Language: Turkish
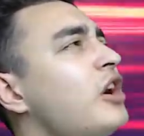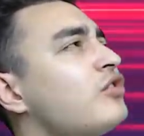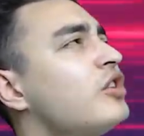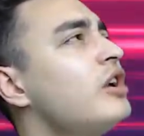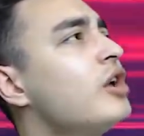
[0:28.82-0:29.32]

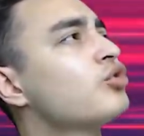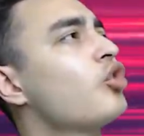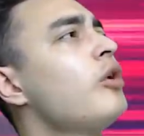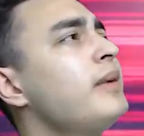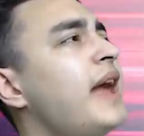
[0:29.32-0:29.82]
olsun
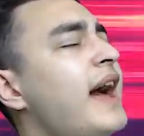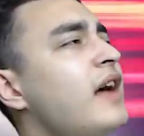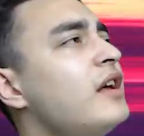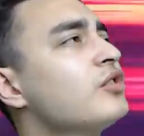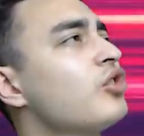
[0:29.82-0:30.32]
zombiye
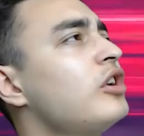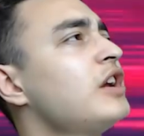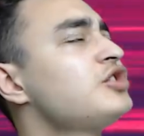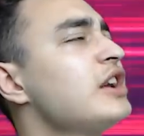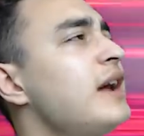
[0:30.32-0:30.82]
sonra
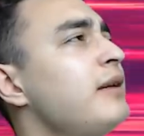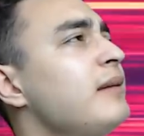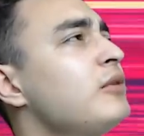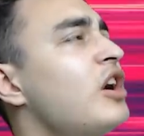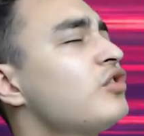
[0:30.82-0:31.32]
işte ne
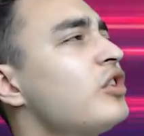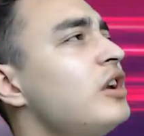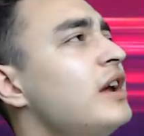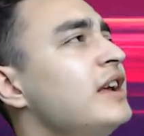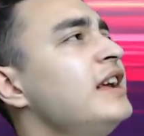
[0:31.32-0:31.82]
bileyim ne
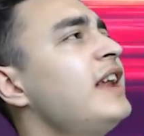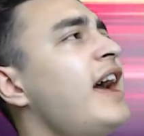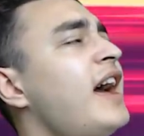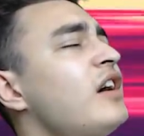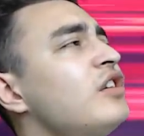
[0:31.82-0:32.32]
olsun
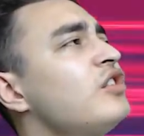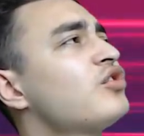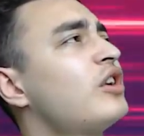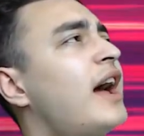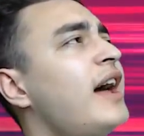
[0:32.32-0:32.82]
ineğe,
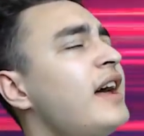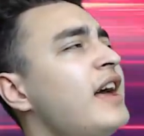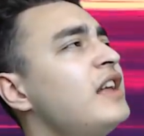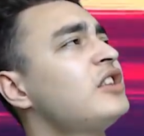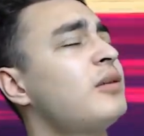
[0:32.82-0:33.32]
hınzıra,
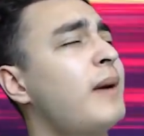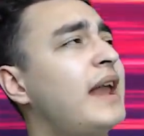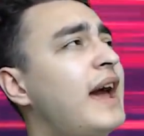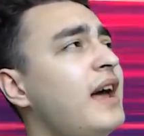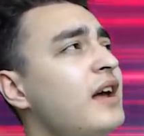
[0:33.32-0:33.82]

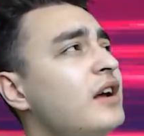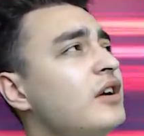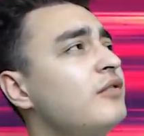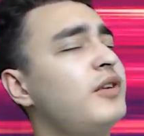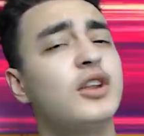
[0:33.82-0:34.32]
endermene,
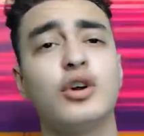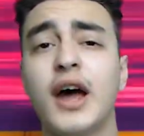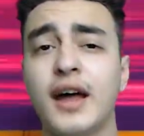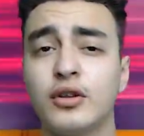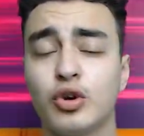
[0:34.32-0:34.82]

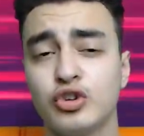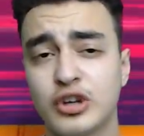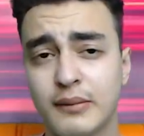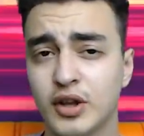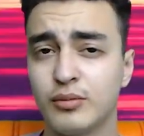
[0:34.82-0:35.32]
Vidura
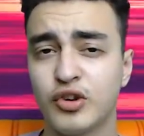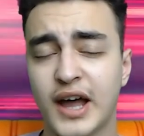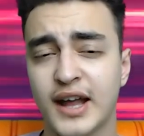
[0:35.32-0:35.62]
dönüşebildiğimizi hayal